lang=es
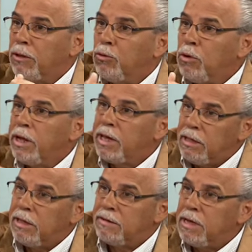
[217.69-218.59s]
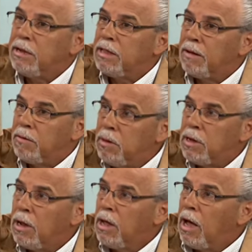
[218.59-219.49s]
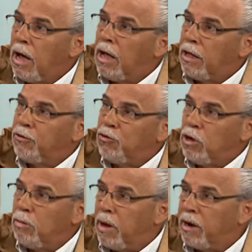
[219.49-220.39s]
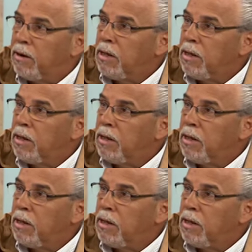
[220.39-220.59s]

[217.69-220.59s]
Tú elegiste irte a vivir a Solimar.